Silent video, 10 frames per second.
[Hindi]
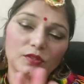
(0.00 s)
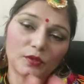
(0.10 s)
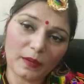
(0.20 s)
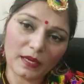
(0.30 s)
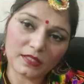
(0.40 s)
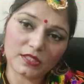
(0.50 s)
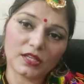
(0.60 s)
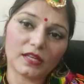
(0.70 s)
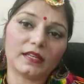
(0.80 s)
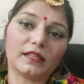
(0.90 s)
दोबारा से
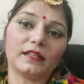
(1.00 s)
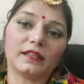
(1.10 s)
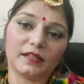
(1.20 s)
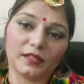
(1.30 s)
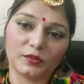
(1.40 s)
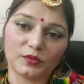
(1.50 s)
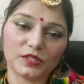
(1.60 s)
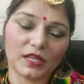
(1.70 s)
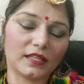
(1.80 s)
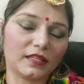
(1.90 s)
जाने के लिए रेडी हो
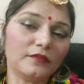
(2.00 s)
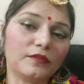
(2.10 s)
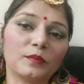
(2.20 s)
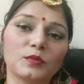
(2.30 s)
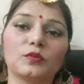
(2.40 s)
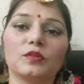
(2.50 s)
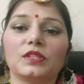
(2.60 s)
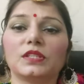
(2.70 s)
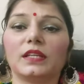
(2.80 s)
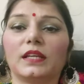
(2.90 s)
जाएगी फिर हम उसको
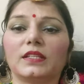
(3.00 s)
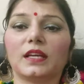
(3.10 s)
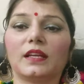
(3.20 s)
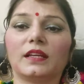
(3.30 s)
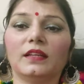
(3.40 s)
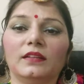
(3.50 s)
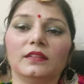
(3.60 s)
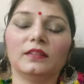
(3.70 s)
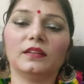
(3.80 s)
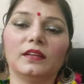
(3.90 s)
नीचे लेके जा रहे हैं
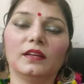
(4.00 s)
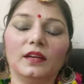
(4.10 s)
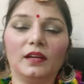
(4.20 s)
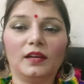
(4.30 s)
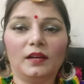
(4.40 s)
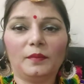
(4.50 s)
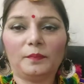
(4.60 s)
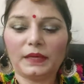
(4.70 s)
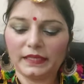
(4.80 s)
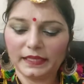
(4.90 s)

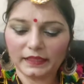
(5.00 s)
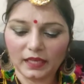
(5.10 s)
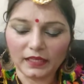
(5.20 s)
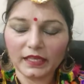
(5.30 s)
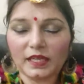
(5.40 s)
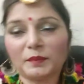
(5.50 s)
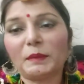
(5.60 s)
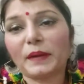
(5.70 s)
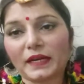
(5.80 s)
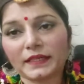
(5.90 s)
पर ये था कि अगर
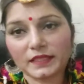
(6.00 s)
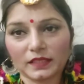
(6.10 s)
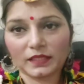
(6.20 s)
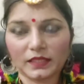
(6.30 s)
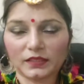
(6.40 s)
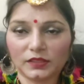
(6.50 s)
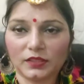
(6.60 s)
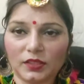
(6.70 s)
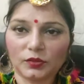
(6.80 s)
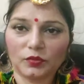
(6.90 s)
मैं प्रैक्टिस करके करती
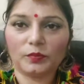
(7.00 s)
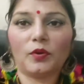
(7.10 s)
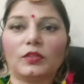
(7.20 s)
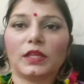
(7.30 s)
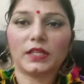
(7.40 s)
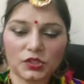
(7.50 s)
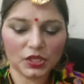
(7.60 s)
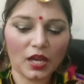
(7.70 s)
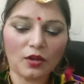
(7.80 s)
ना तो बहुत अच्छा